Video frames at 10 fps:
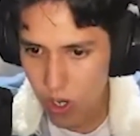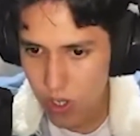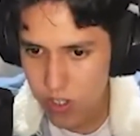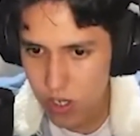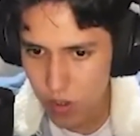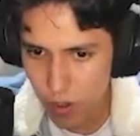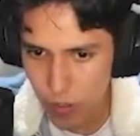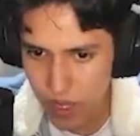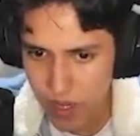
Sigo vivo bien.